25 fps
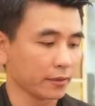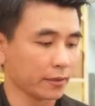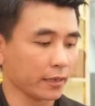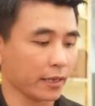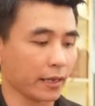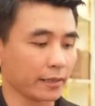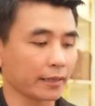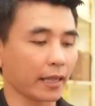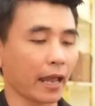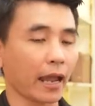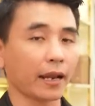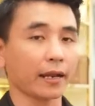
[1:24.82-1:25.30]
như
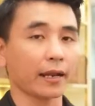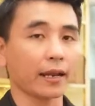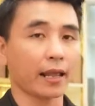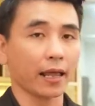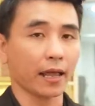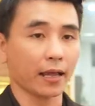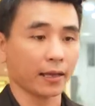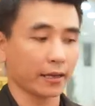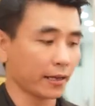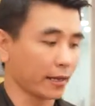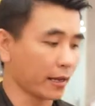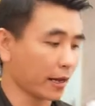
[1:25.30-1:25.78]
hiện tại
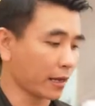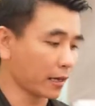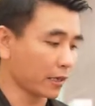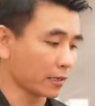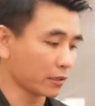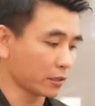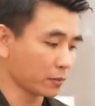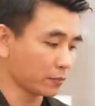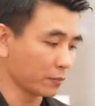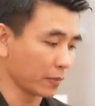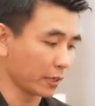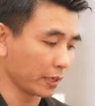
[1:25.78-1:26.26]
là Kỳ Lăng
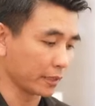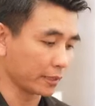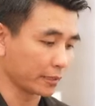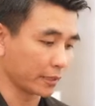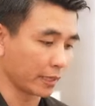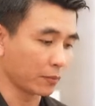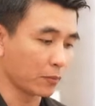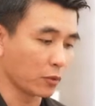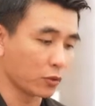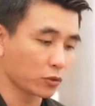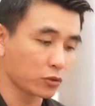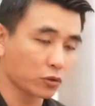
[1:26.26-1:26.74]
đang chuẩn bị
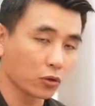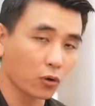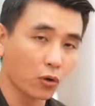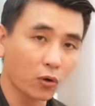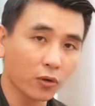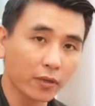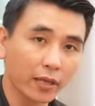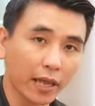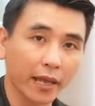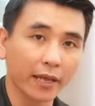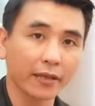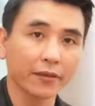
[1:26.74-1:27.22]
sẵn một
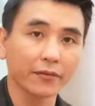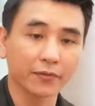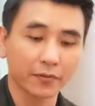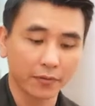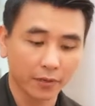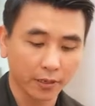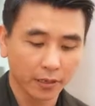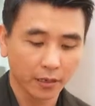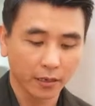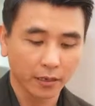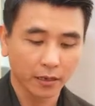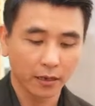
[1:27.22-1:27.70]
số dây
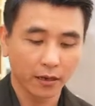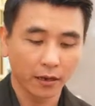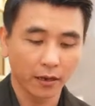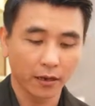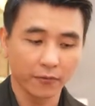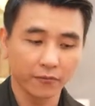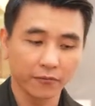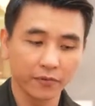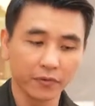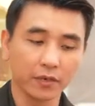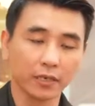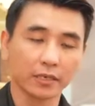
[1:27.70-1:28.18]

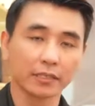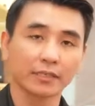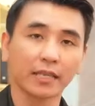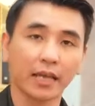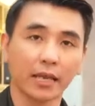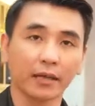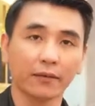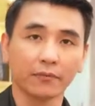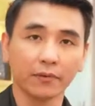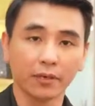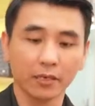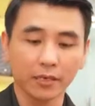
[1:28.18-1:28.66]
à, vừa
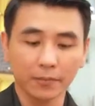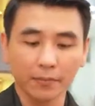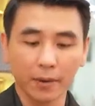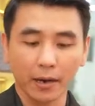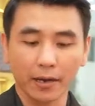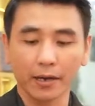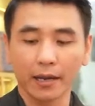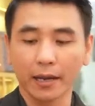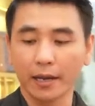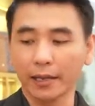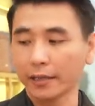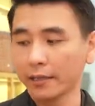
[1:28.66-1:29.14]
size với cái
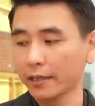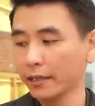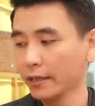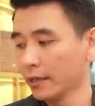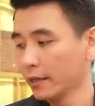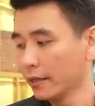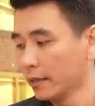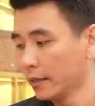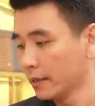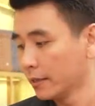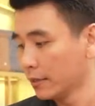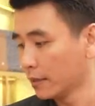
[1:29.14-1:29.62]
mặt này
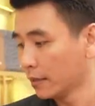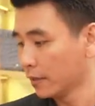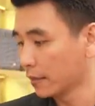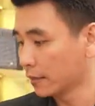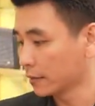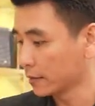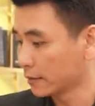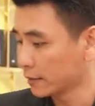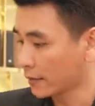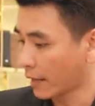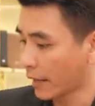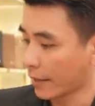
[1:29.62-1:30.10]

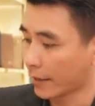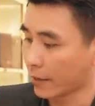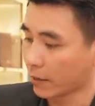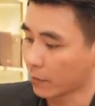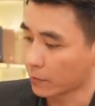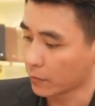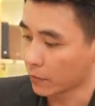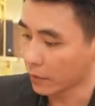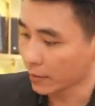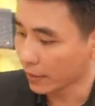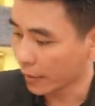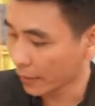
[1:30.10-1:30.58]
à, như đây
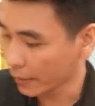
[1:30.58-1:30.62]
cũng có